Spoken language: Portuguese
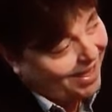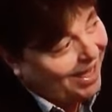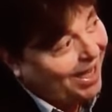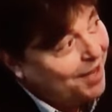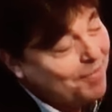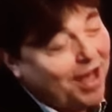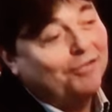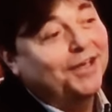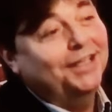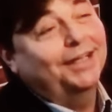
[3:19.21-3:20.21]
Aí minha
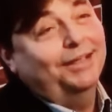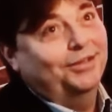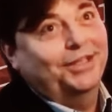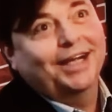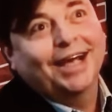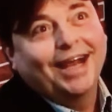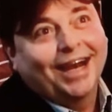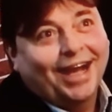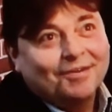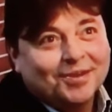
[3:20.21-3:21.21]
vida, eu cheguei
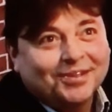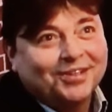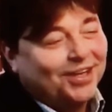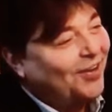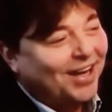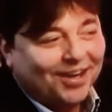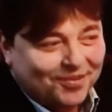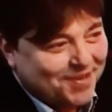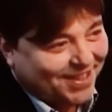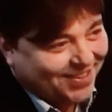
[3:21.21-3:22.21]
lá, meu Deus, agora é
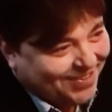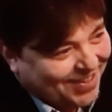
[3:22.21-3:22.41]
comigo.